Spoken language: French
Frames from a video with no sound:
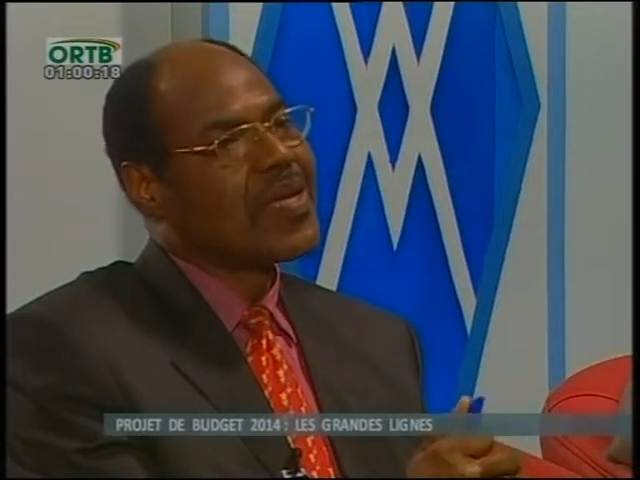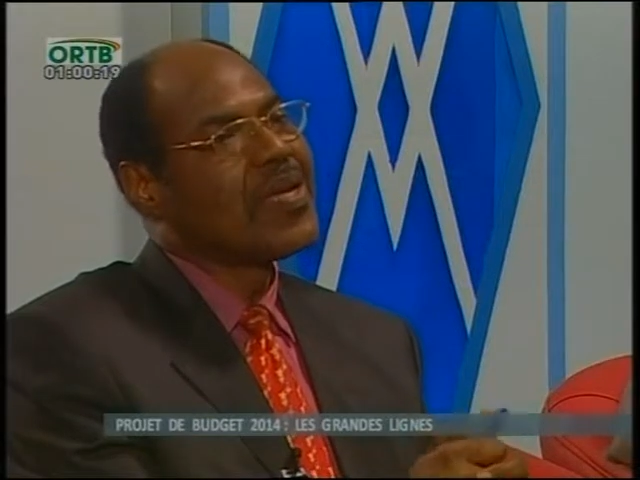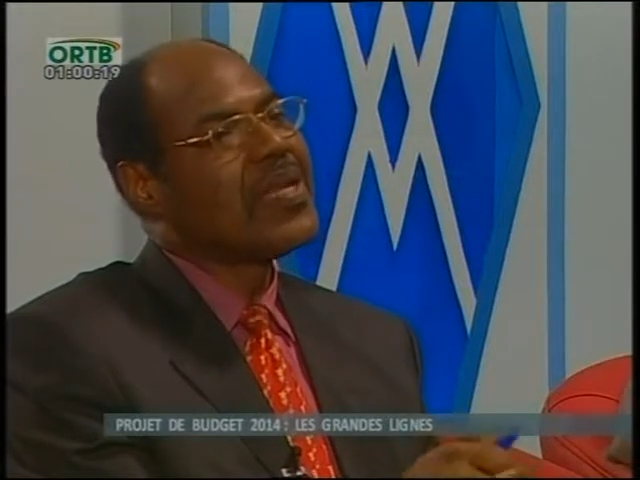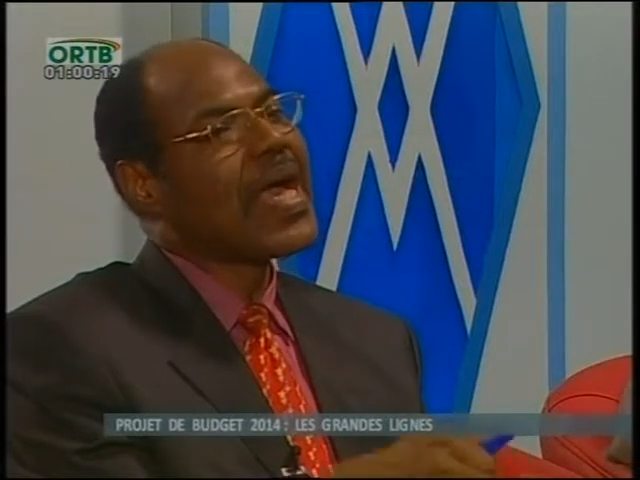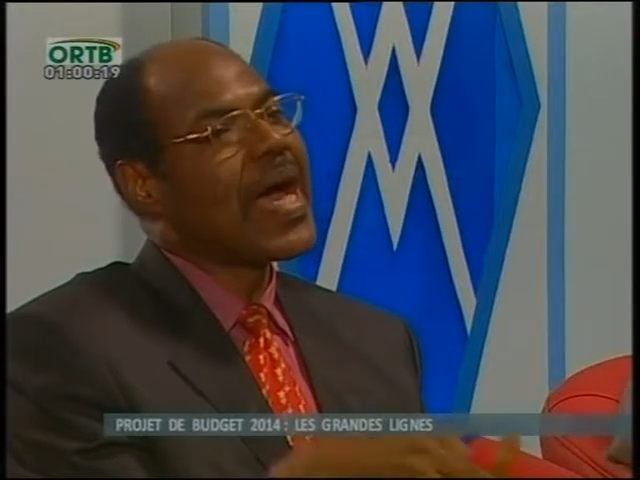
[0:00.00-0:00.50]

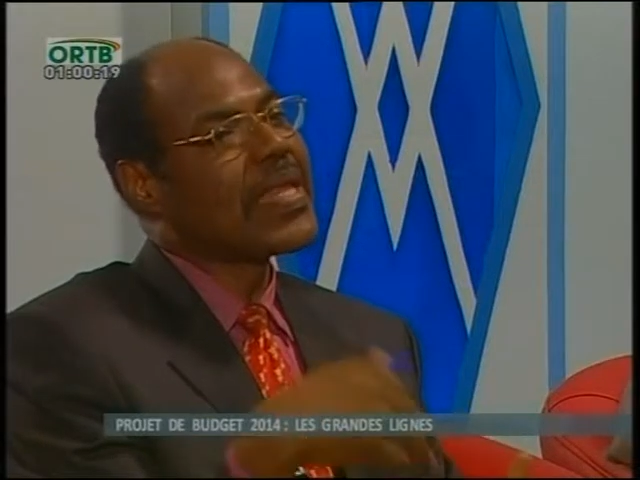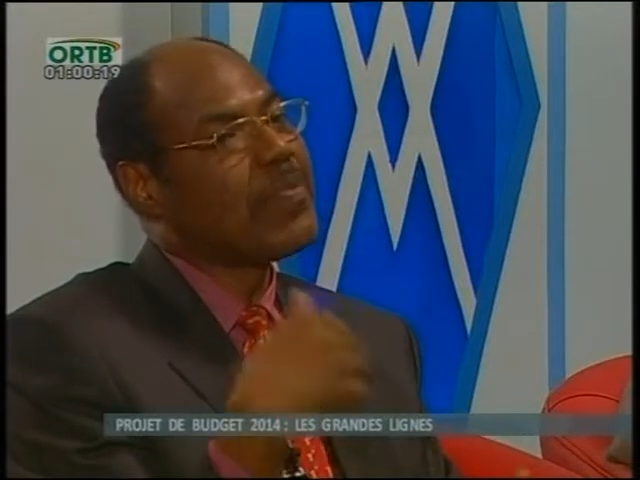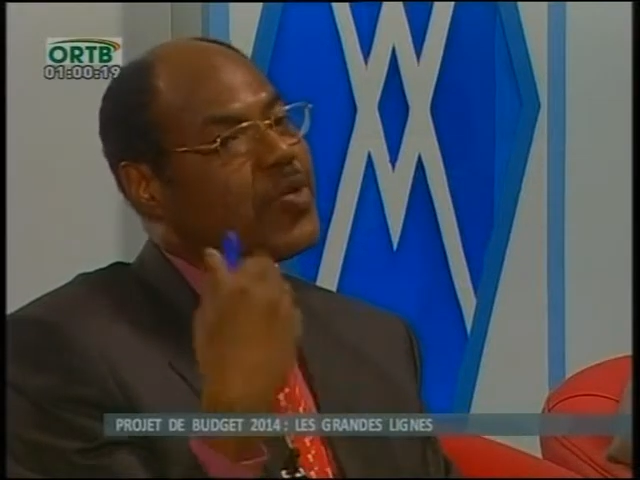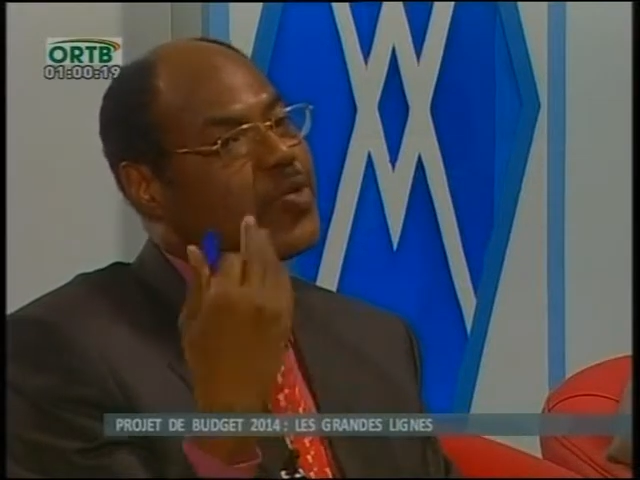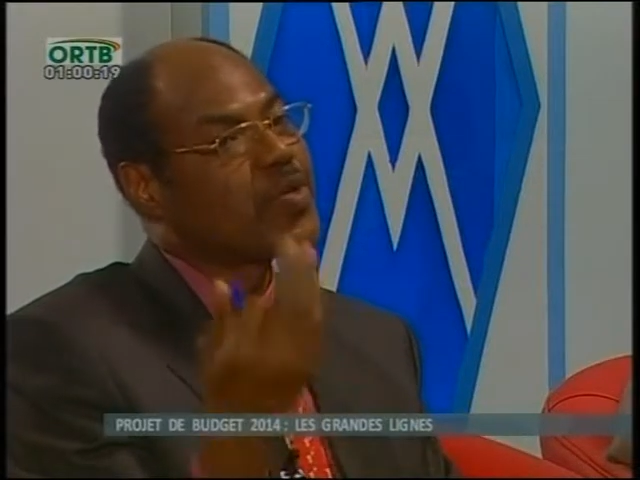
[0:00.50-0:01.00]
il y a des
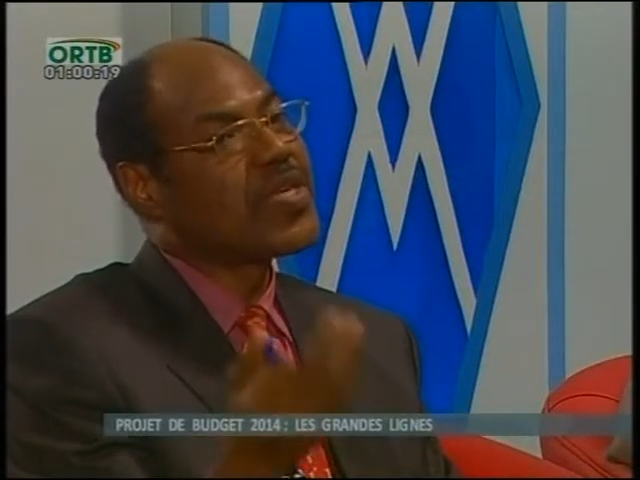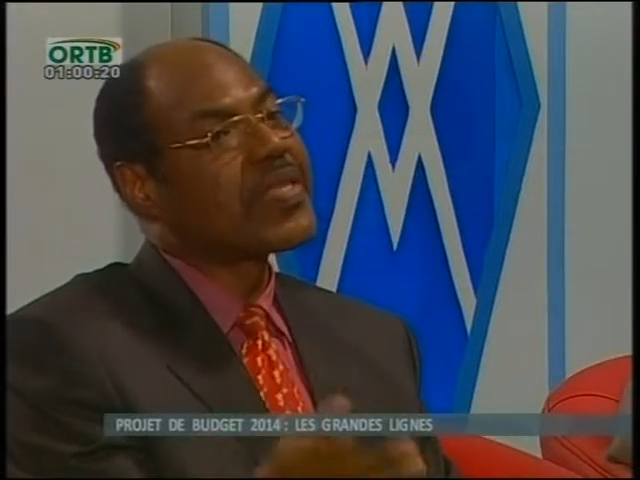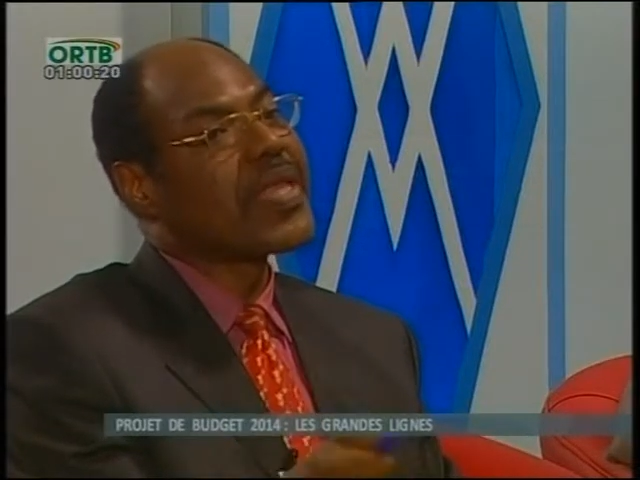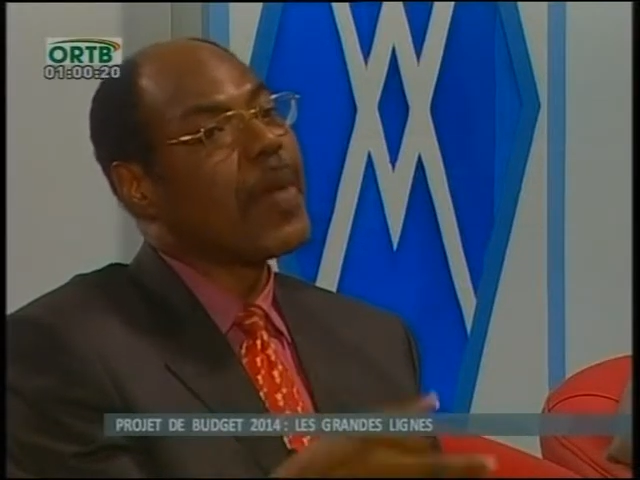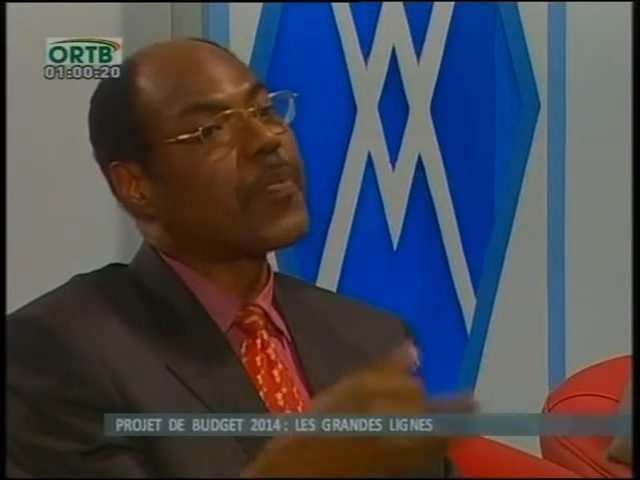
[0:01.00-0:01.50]
mesures qui
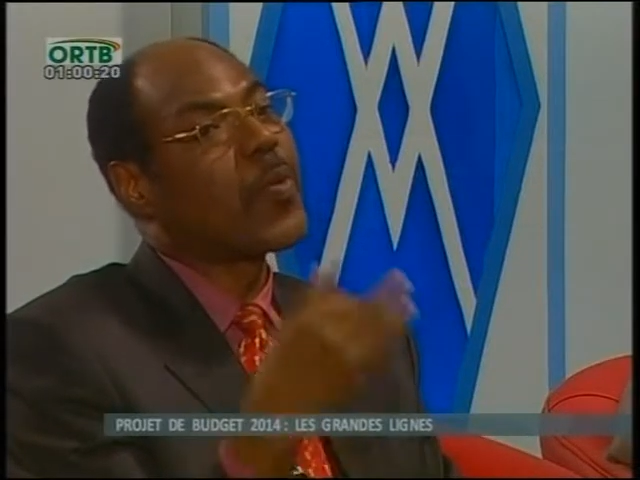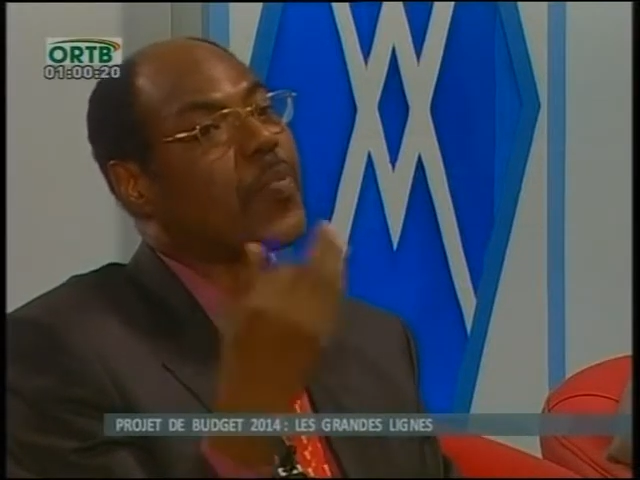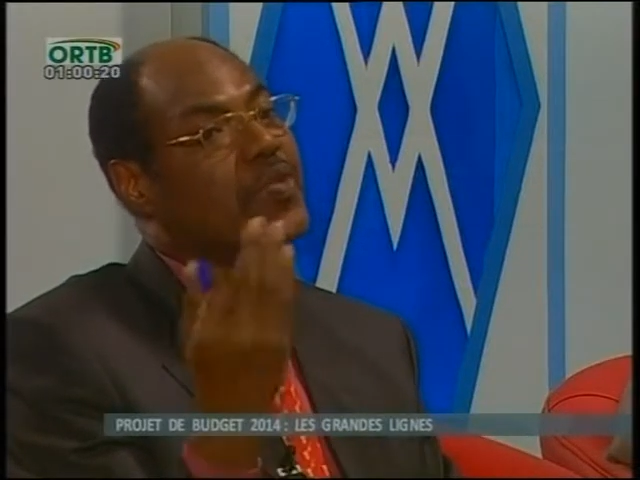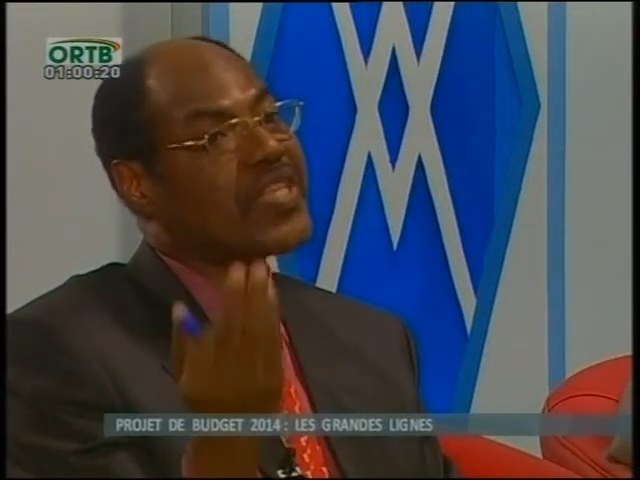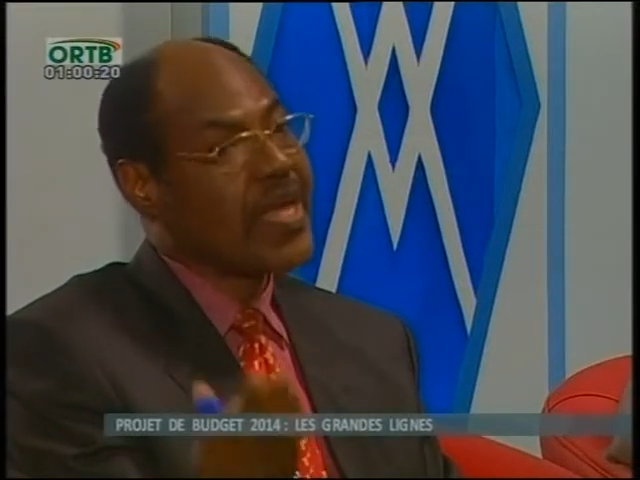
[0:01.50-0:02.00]
étaient
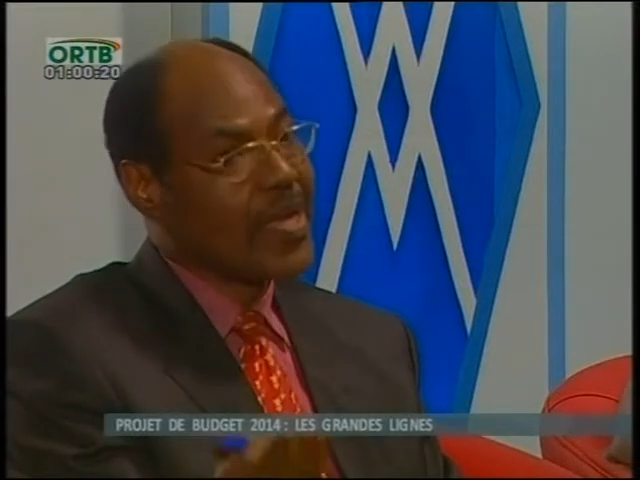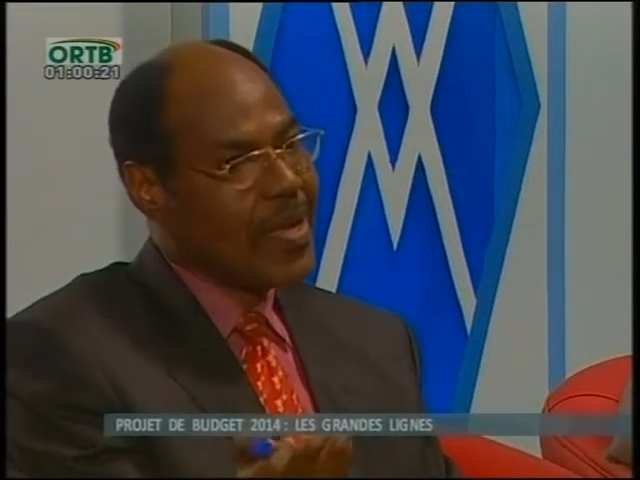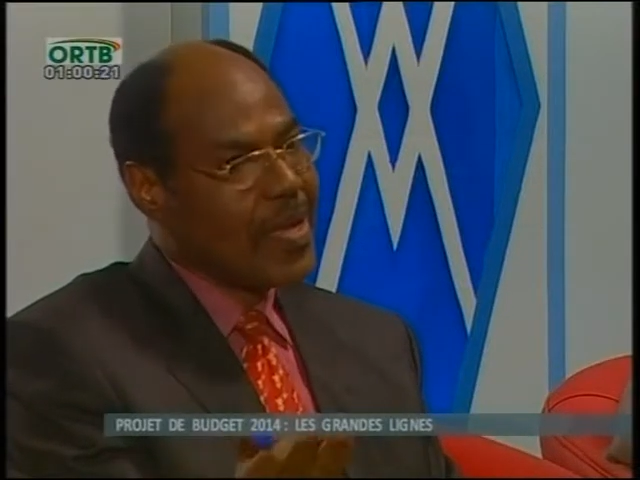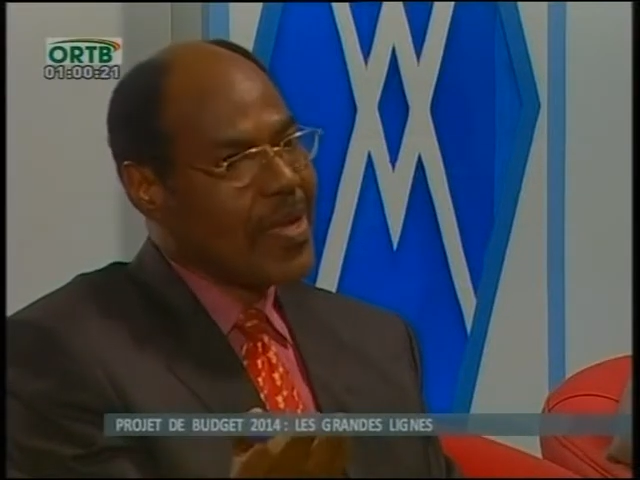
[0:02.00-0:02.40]
proposées